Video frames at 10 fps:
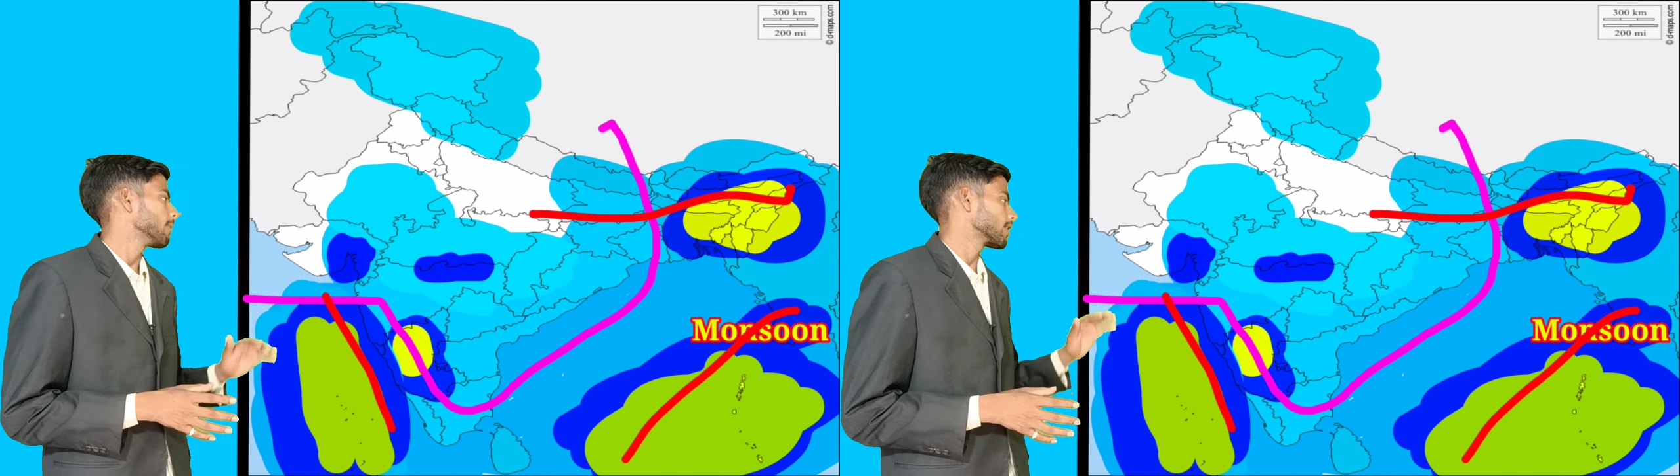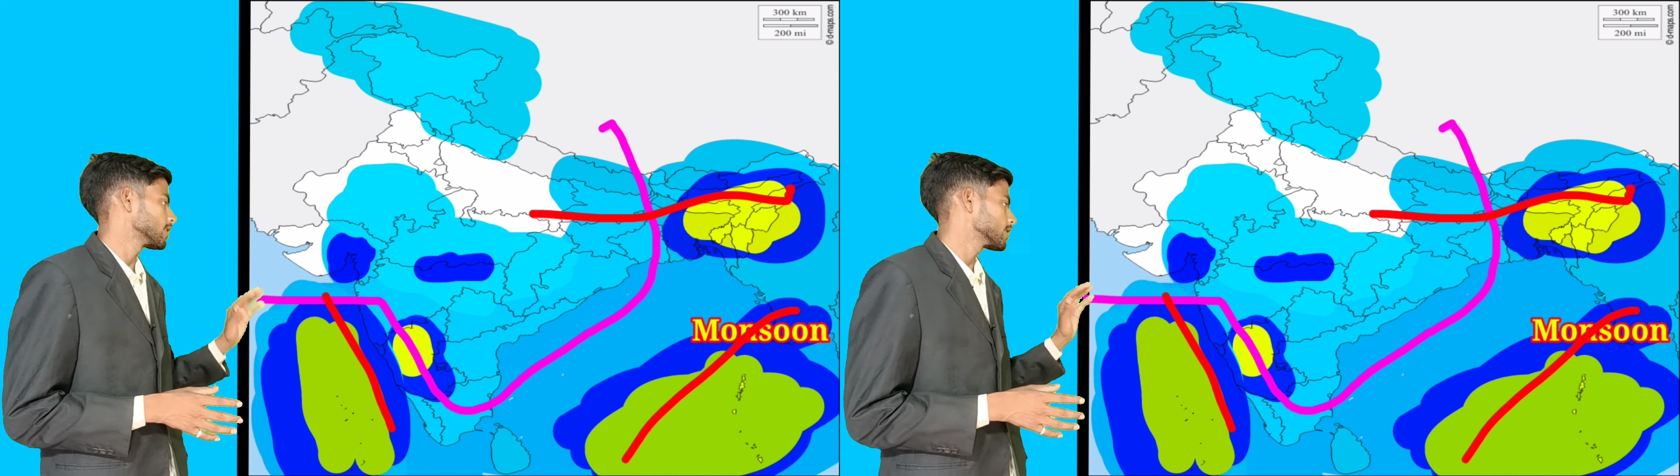
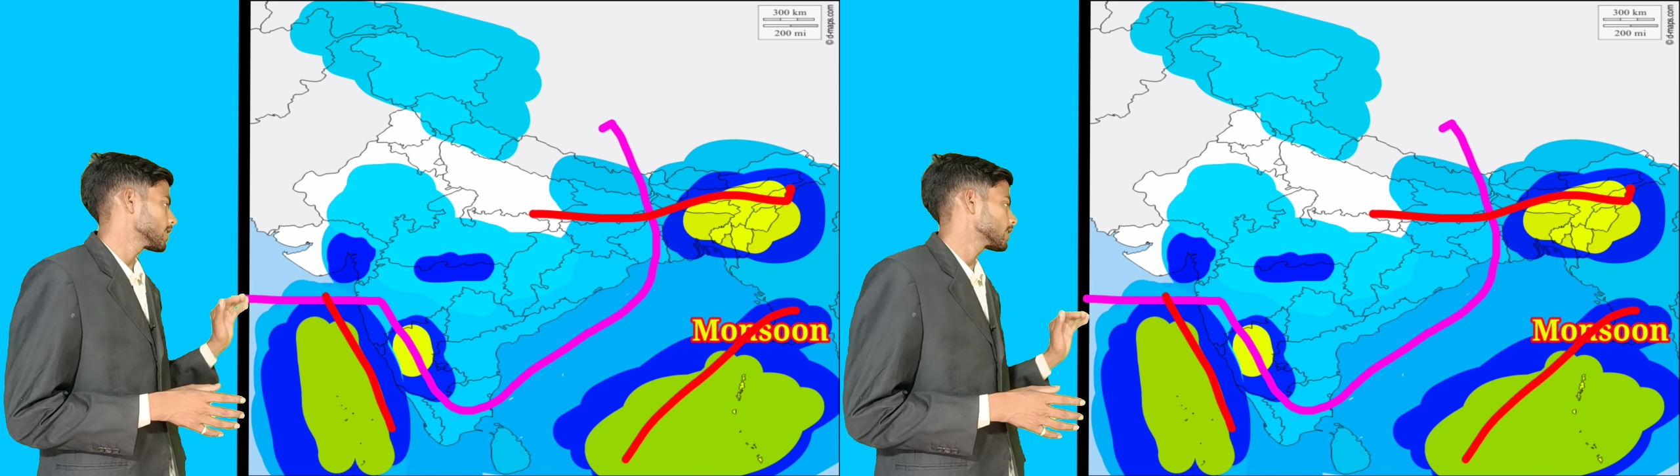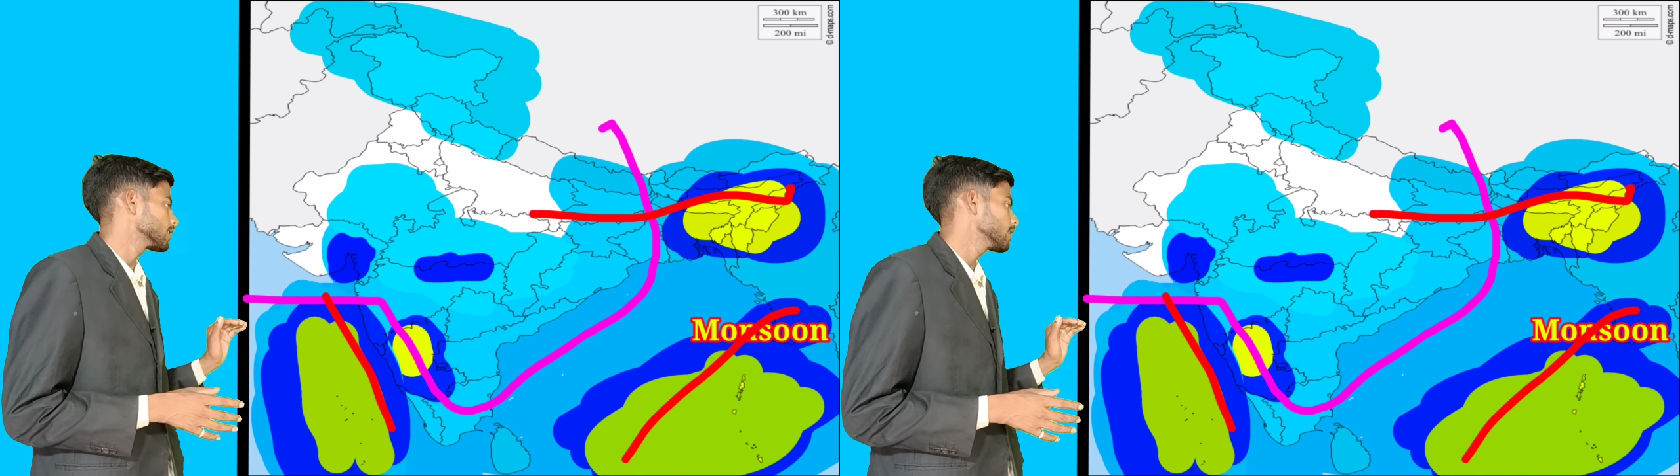बाकी
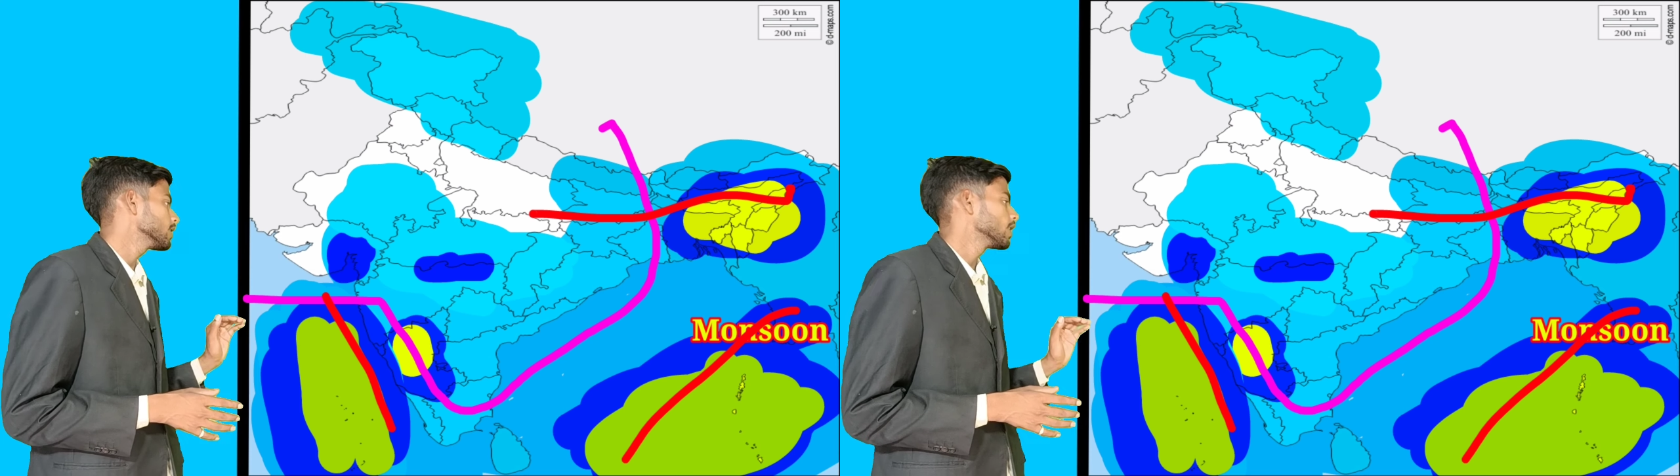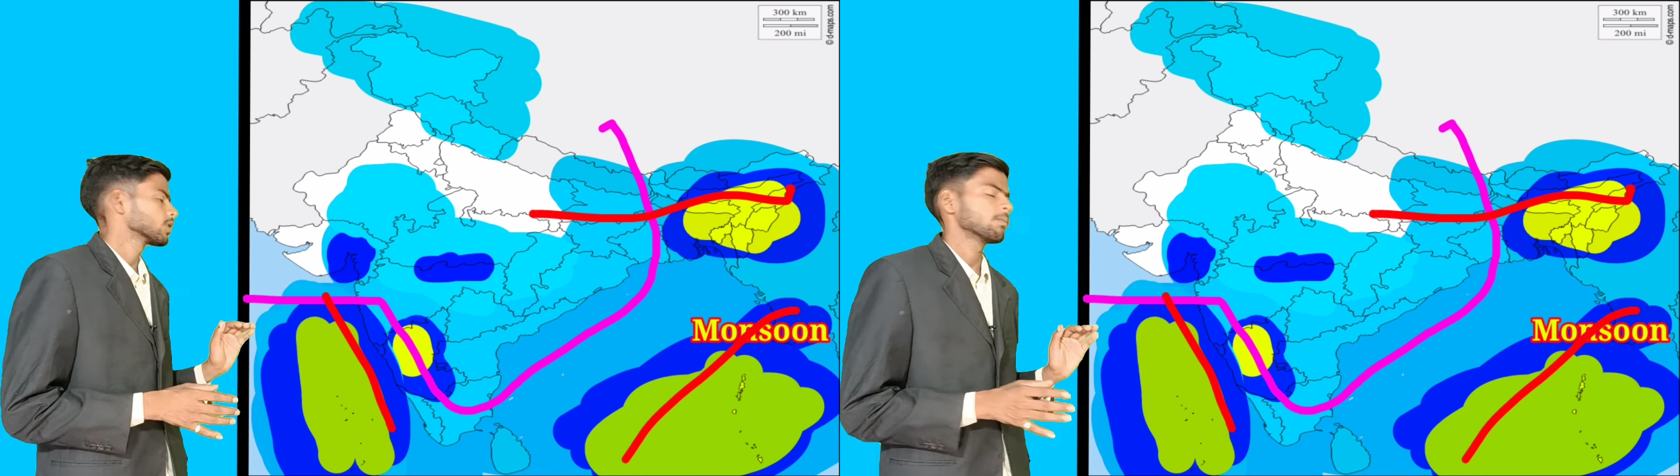नीचे आते हैं
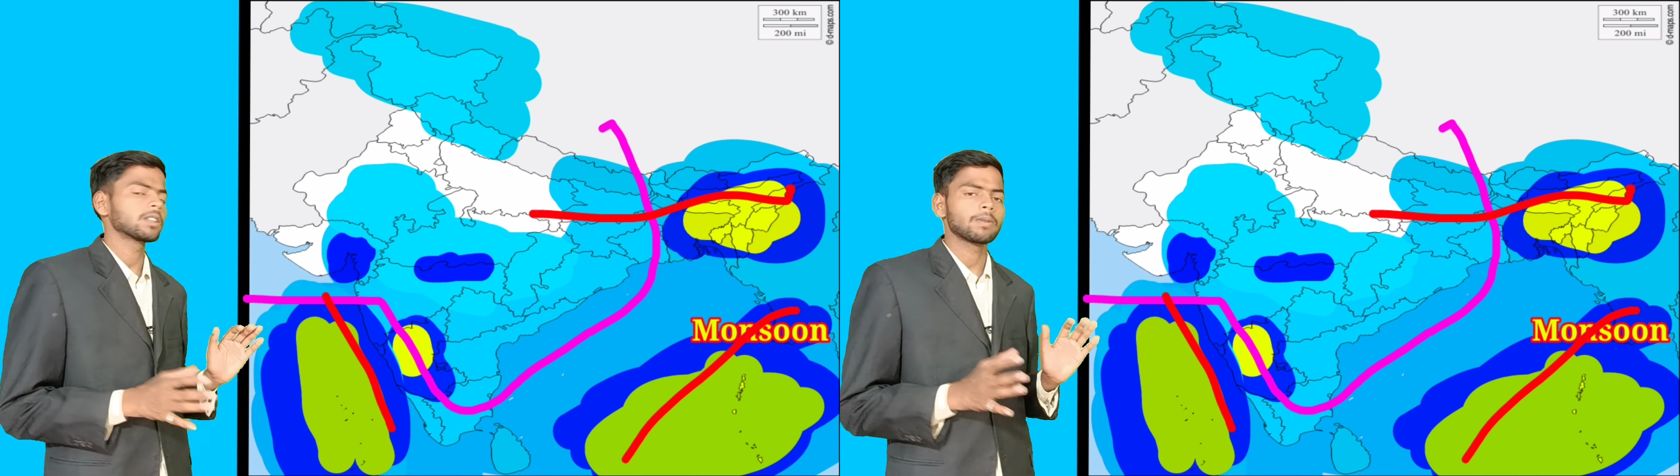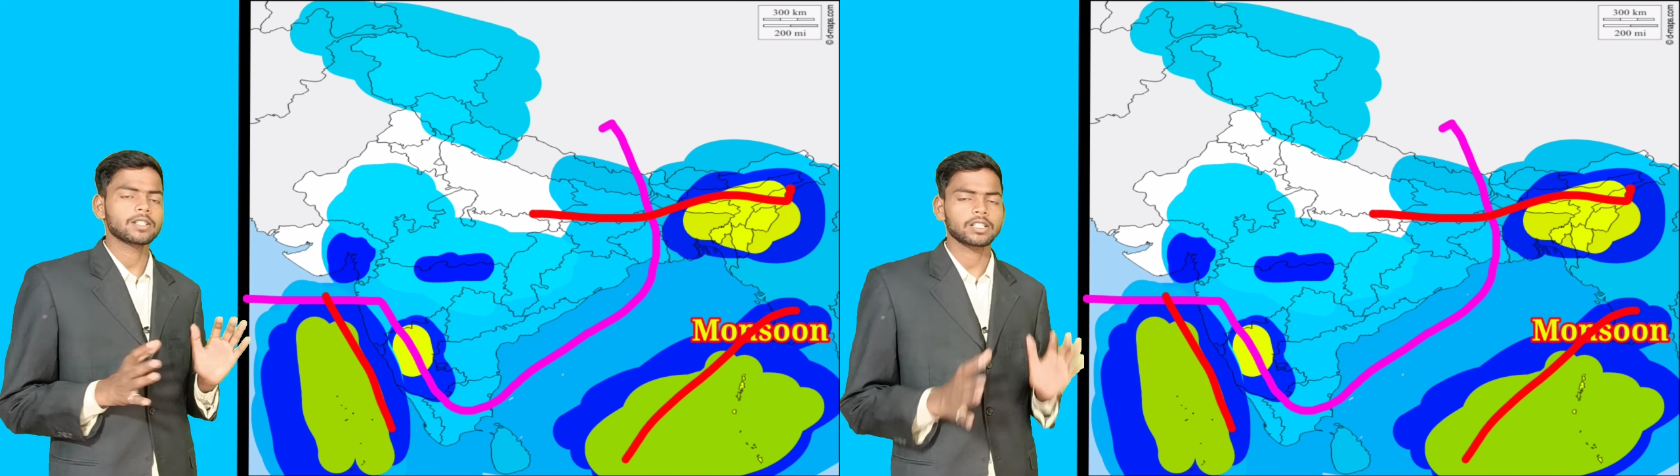तो
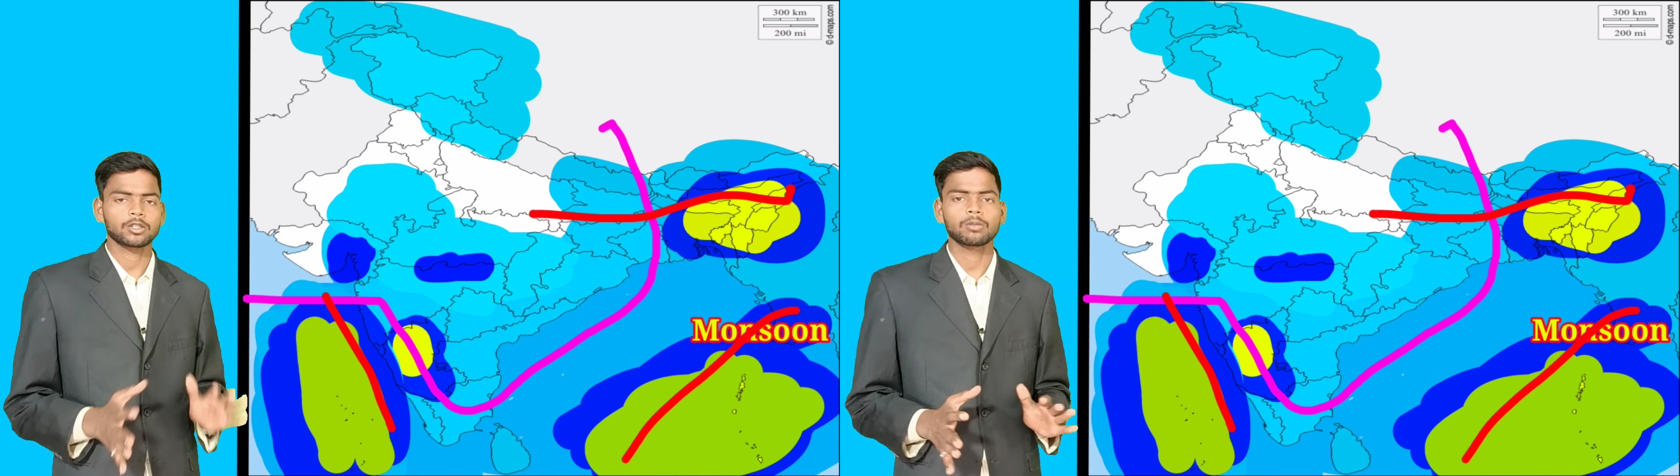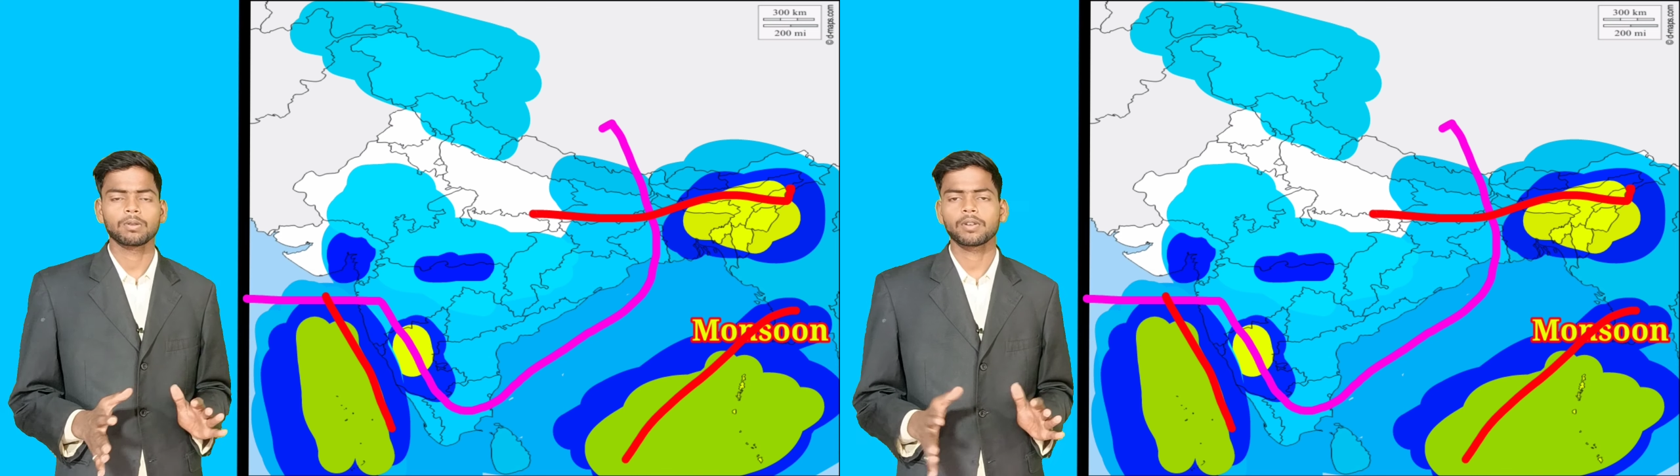मध्य महाराष्ट्र
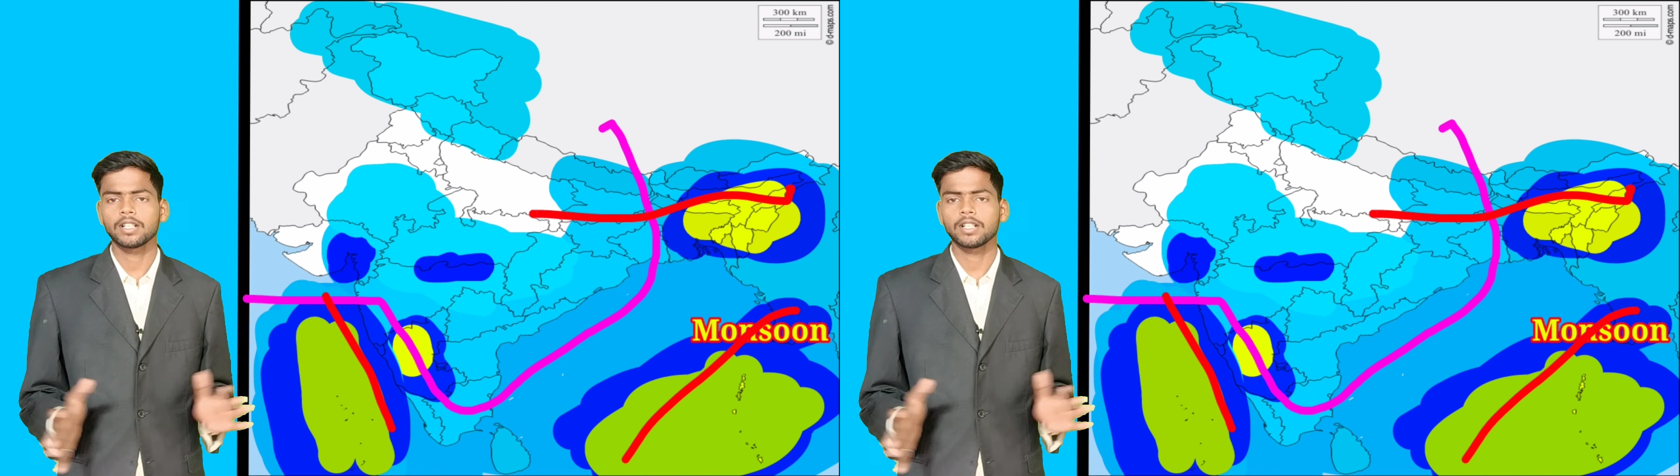क्षेत्र में भी